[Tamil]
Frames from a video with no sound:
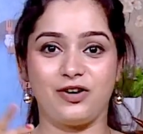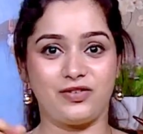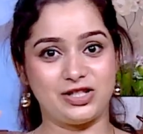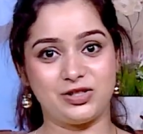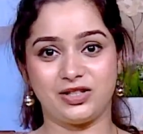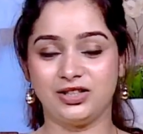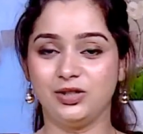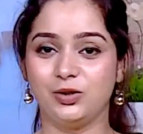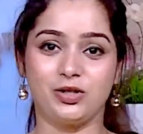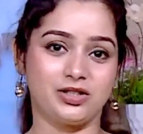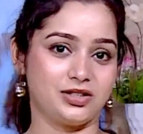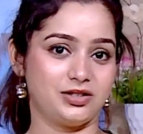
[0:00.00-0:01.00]
ஃபஸ்ட் uh, வந்து
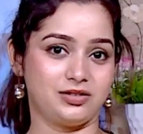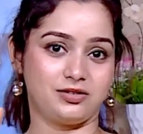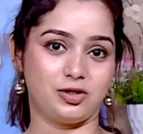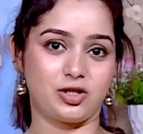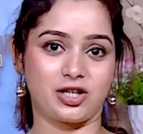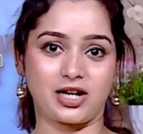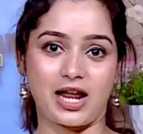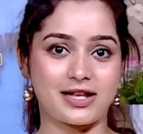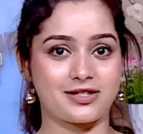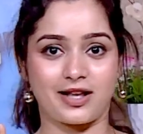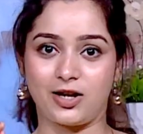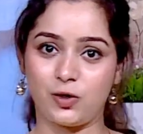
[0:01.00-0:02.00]
ஒரு ஒரு
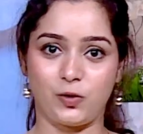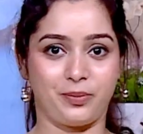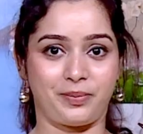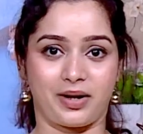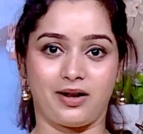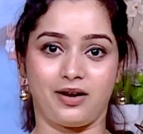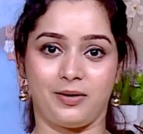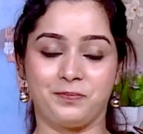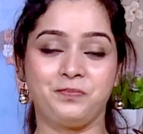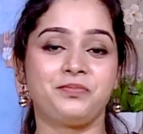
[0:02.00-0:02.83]
கிளாஸ் தண்ணி குடிப்பேன் நான்